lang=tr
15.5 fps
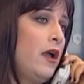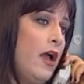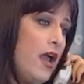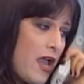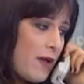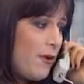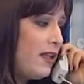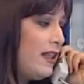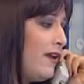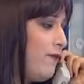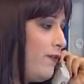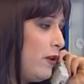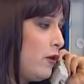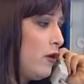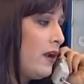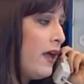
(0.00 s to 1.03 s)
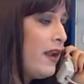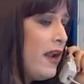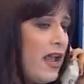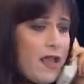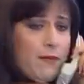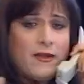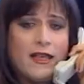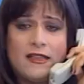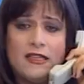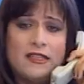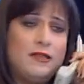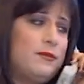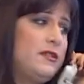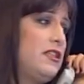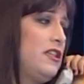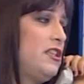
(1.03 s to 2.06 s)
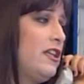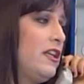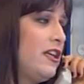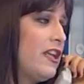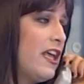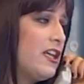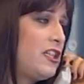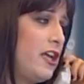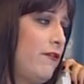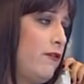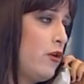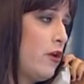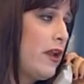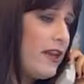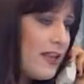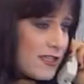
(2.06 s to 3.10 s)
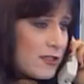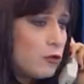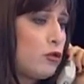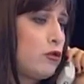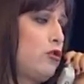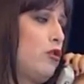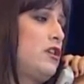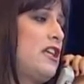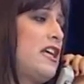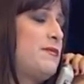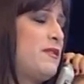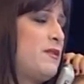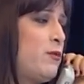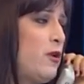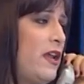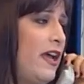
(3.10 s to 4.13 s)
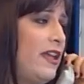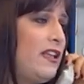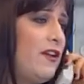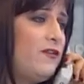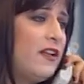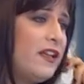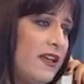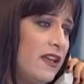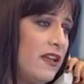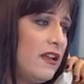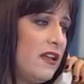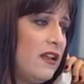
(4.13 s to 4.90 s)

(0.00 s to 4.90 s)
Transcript: Hem hedef veriyorlar hem de getirdiğimiz işleri geri çeviriyorlar. Nasıl tutturacağız biz böyle hedefleri?